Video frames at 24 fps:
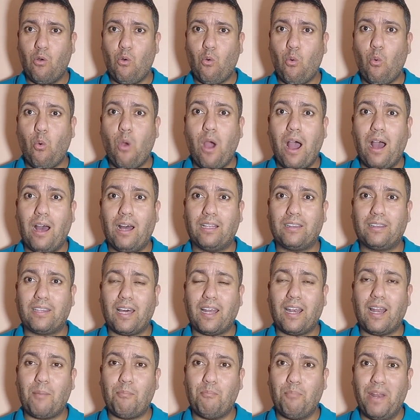
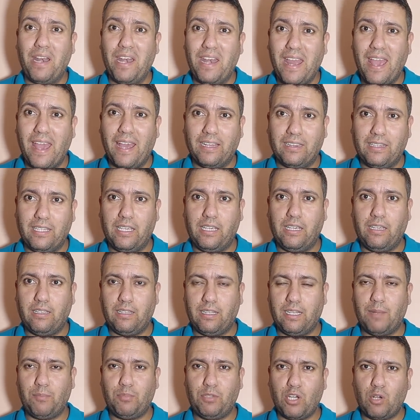وطلب النادي
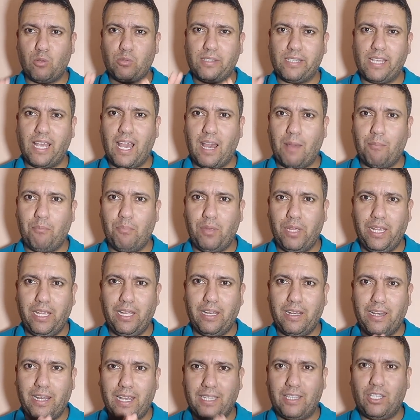نبداو ساعه
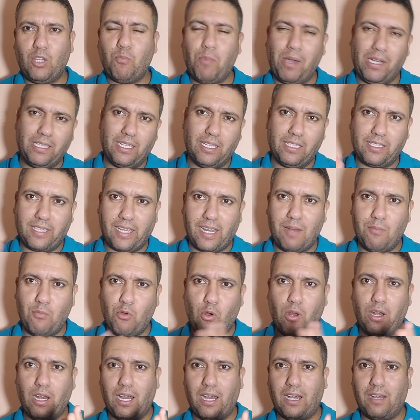بالنادي وبعدها
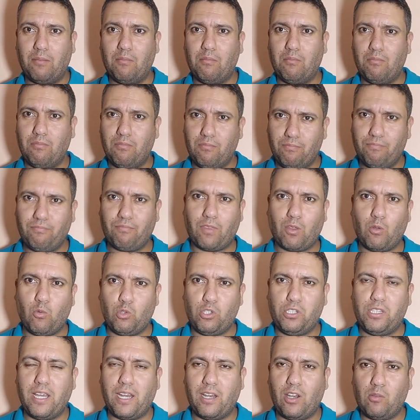نتكلموا على
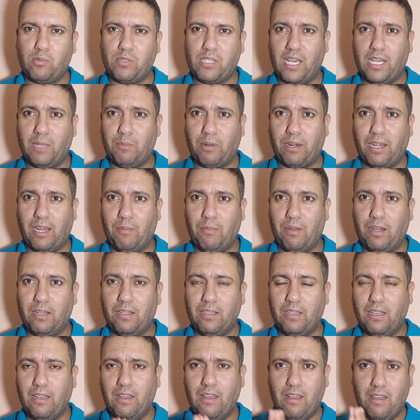واش دار اليوم سعيد بن رحمه
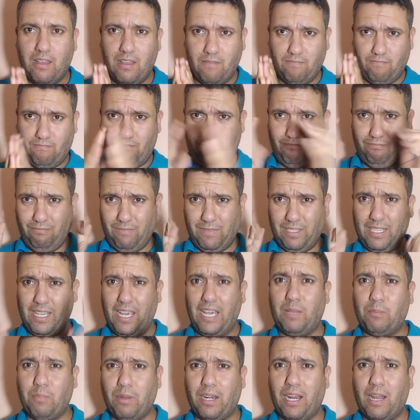
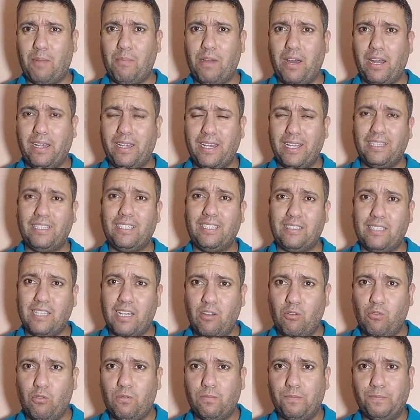سعيد بن رحمه النادي
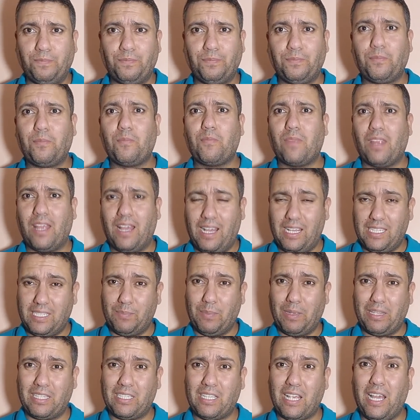تاعو
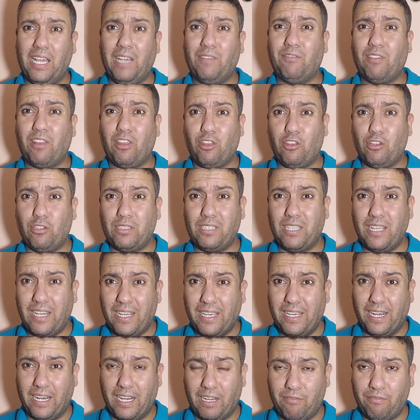حسب صحيفة ذا
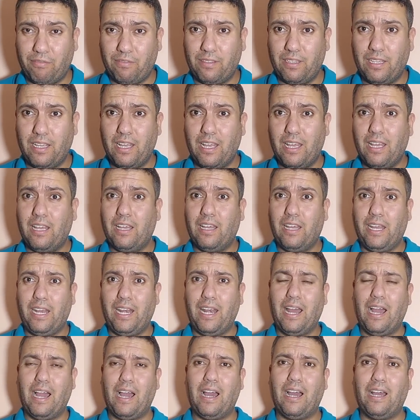تيليغراف
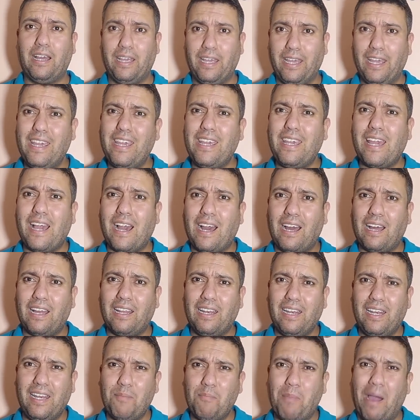أنها
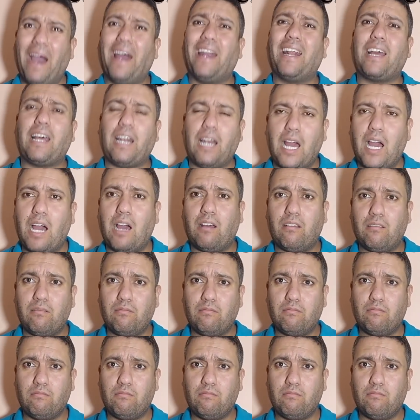هي اللي معرقلة